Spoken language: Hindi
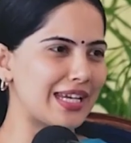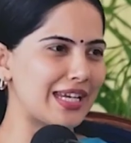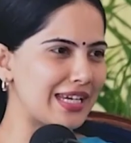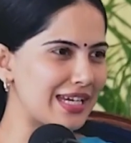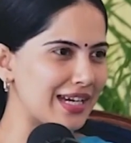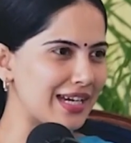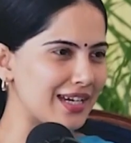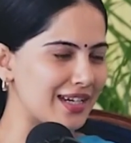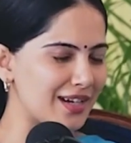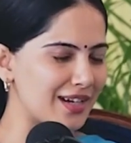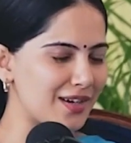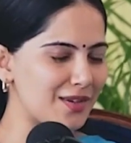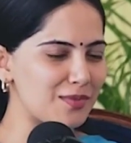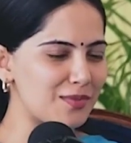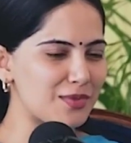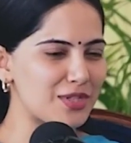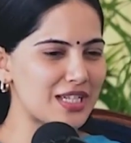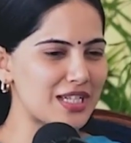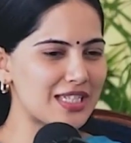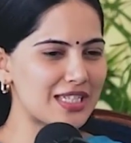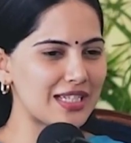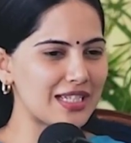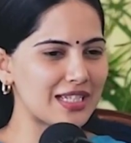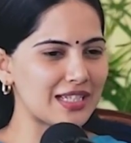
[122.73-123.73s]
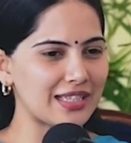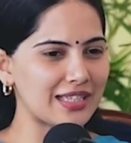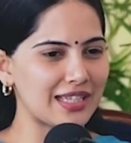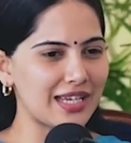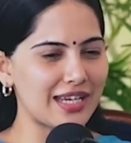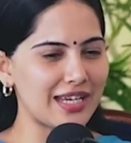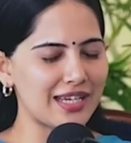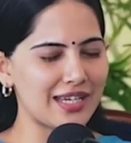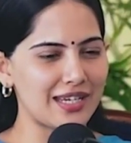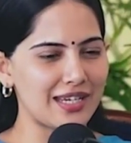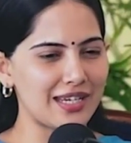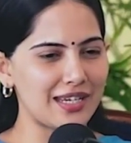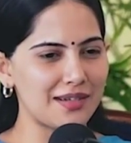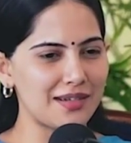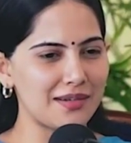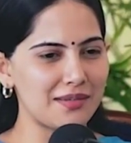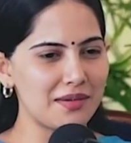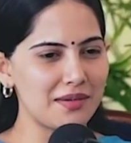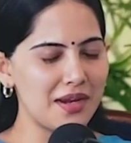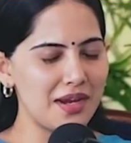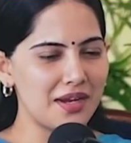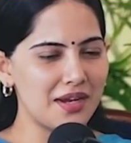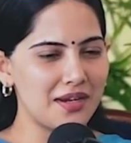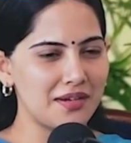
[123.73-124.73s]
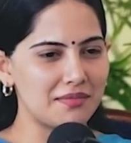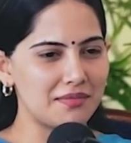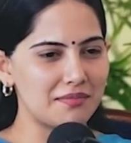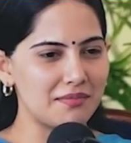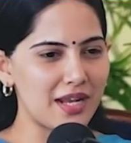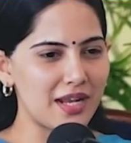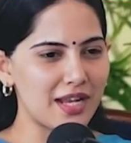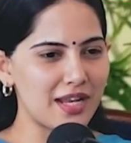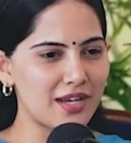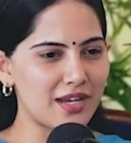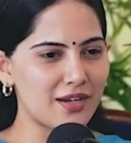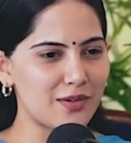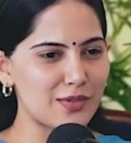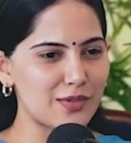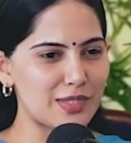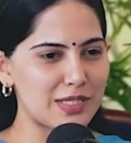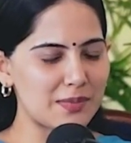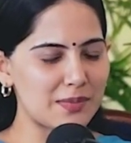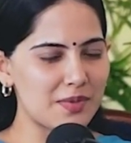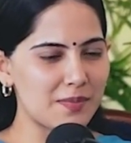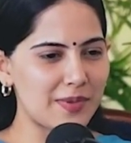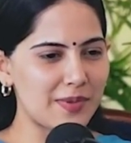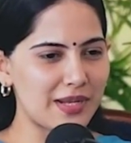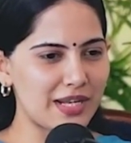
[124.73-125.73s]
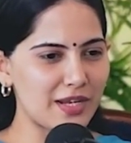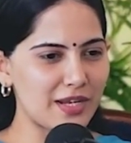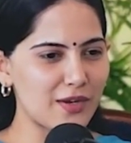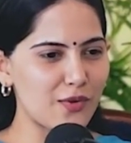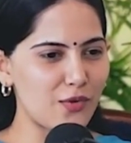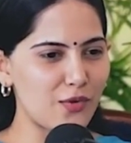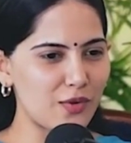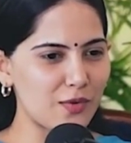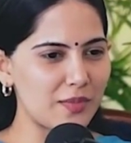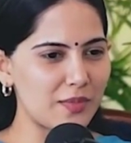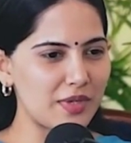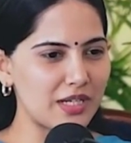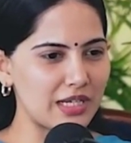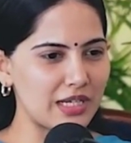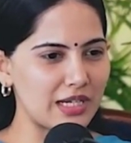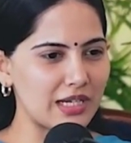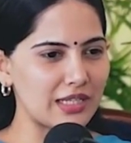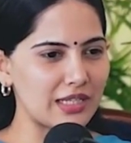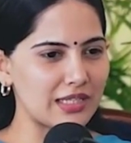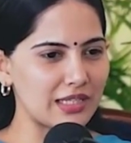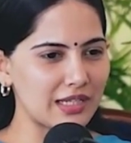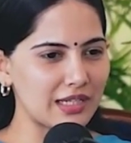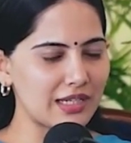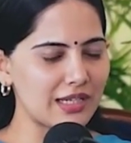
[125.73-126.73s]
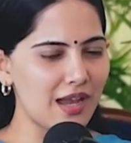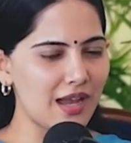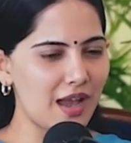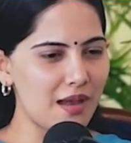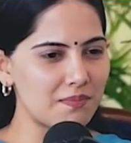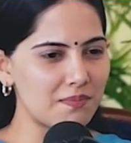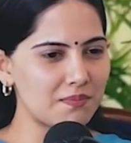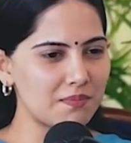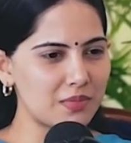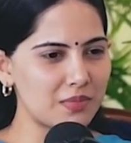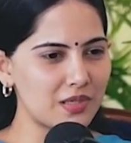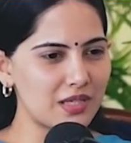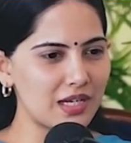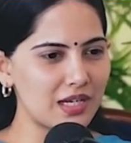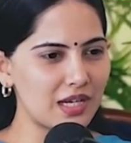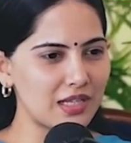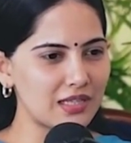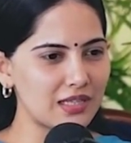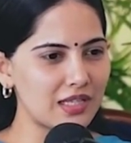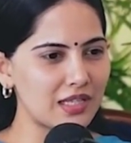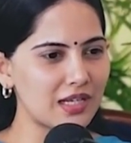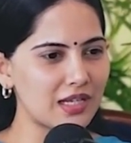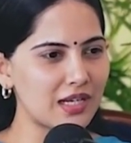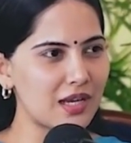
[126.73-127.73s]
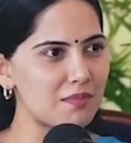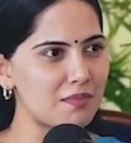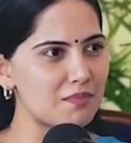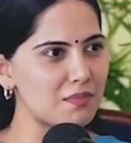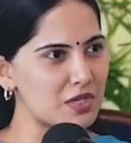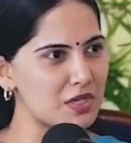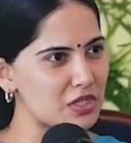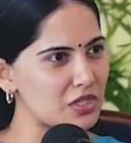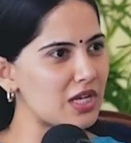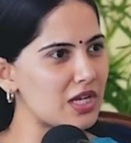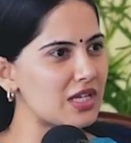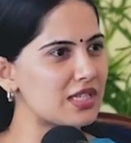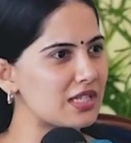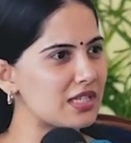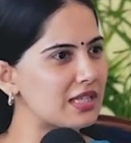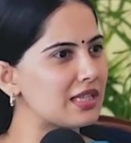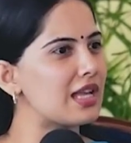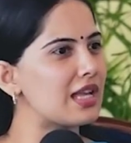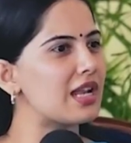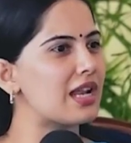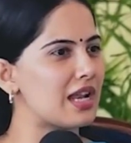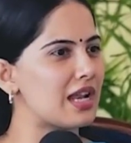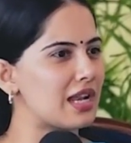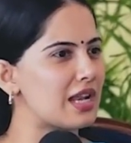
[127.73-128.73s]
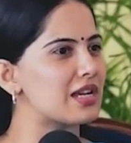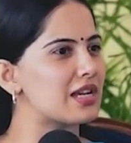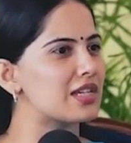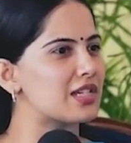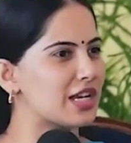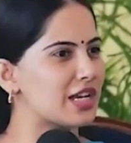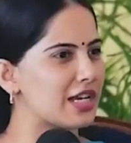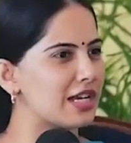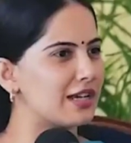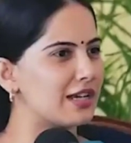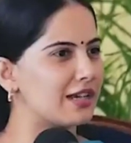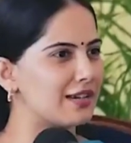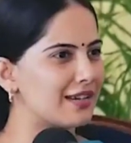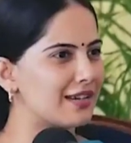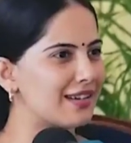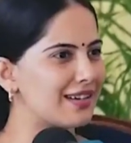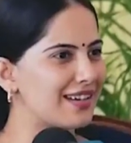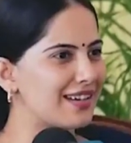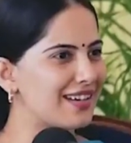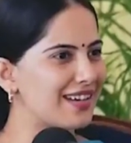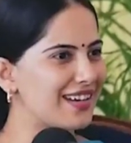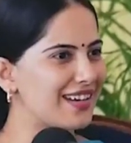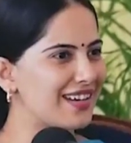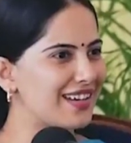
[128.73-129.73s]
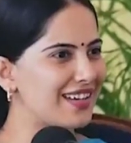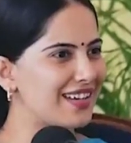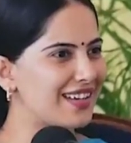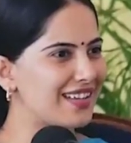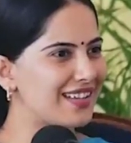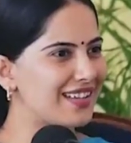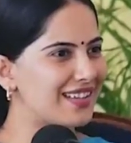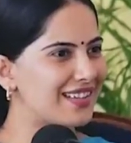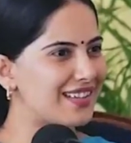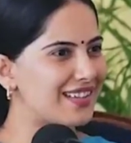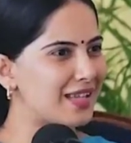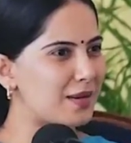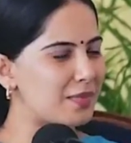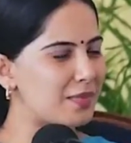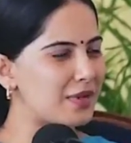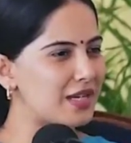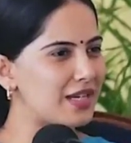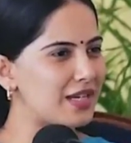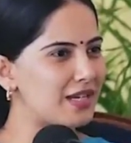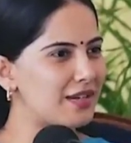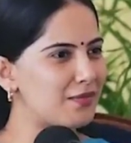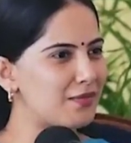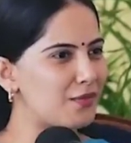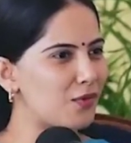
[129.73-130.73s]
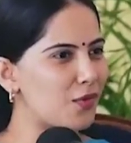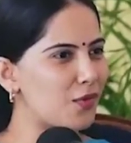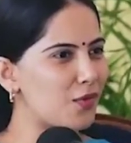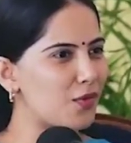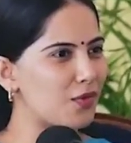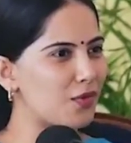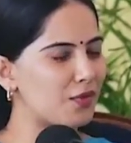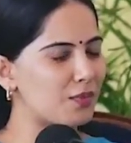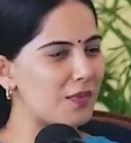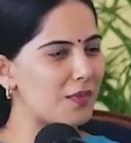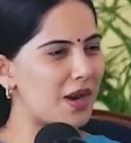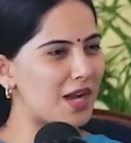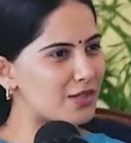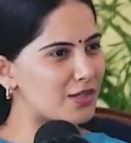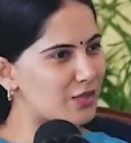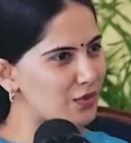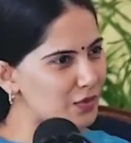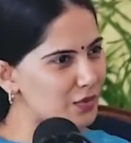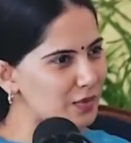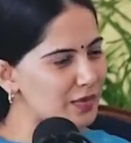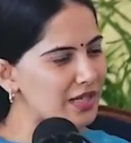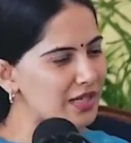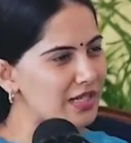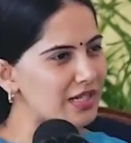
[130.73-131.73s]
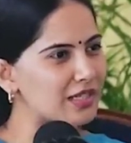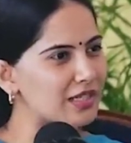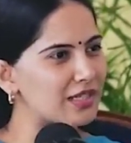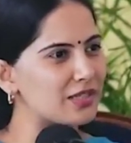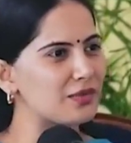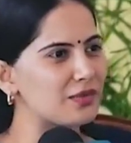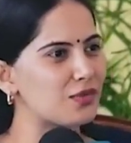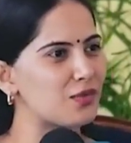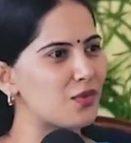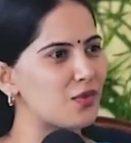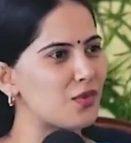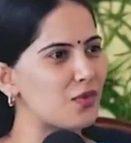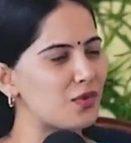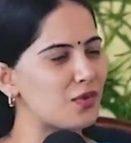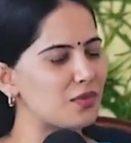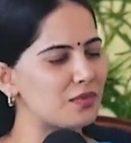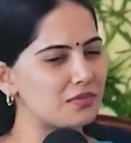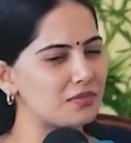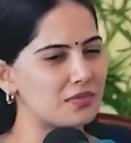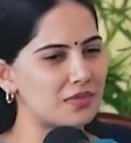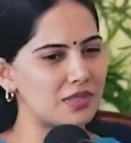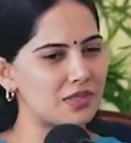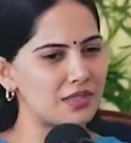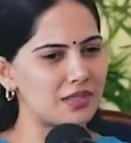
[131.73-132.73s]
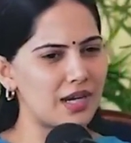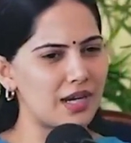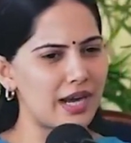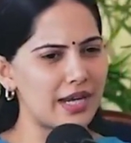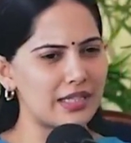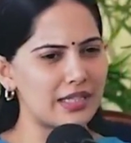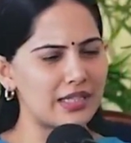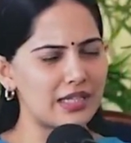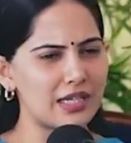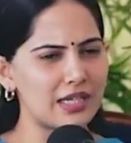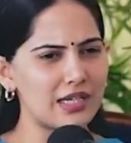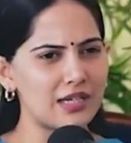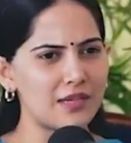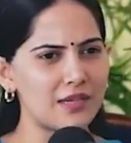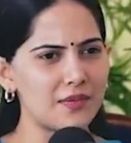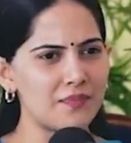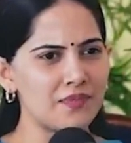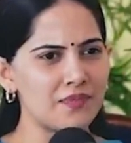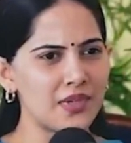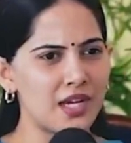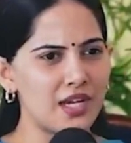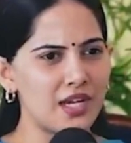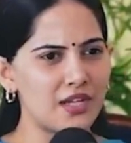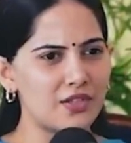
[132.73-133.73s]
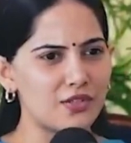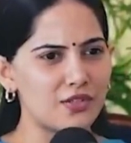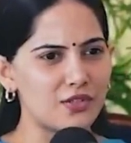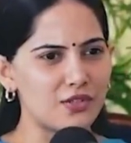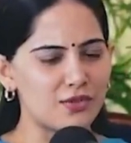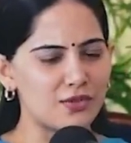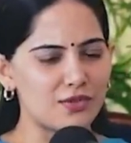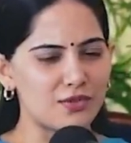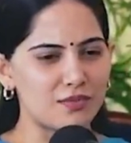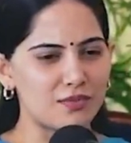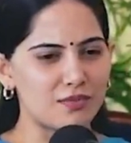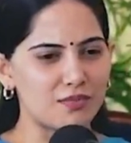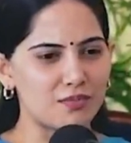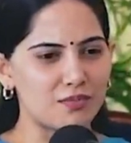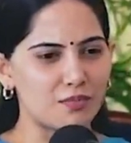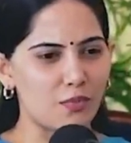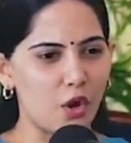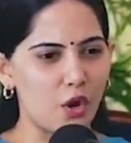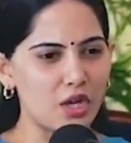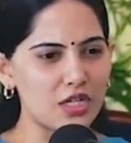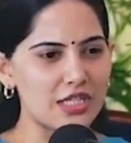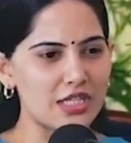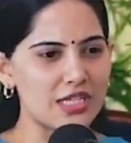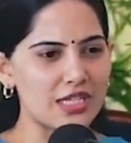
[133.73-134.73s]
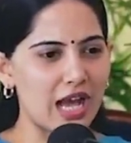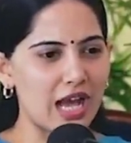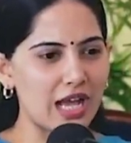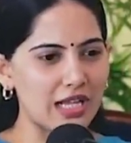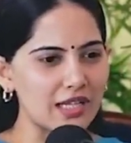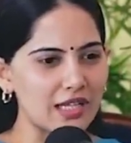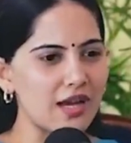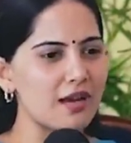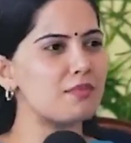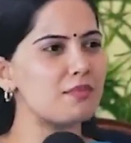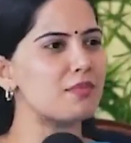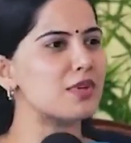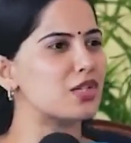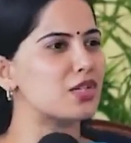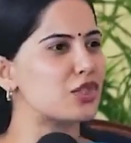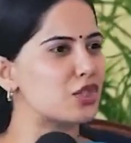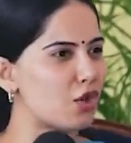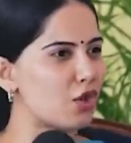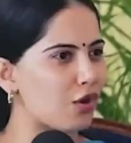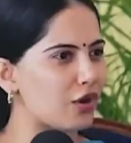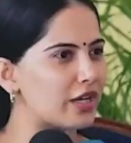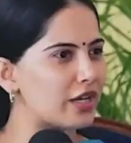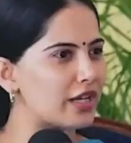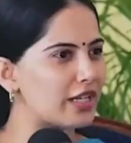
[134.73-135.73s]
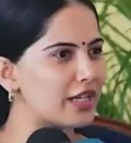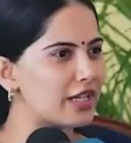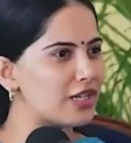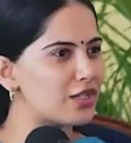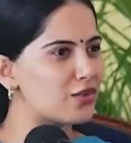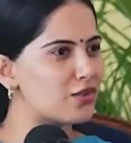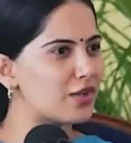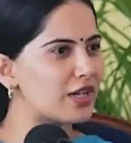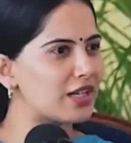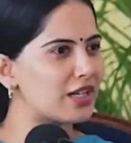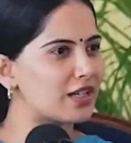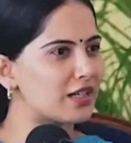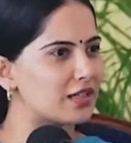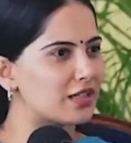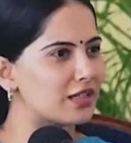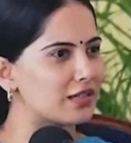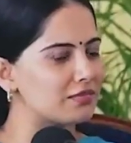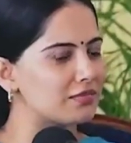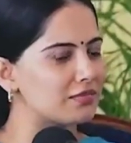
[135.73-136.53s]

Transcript: नहीं गया और मुझे ऐसा लगता है कि मैंने कुछ समय पहले कोड भी लिखा था कि आपके अंदर का बच्चा जिंदा रहना चाहिए तभी वो मासूमियत वो आई थिंक जो बहुत ज़्यादा मच्योरिटी जो एक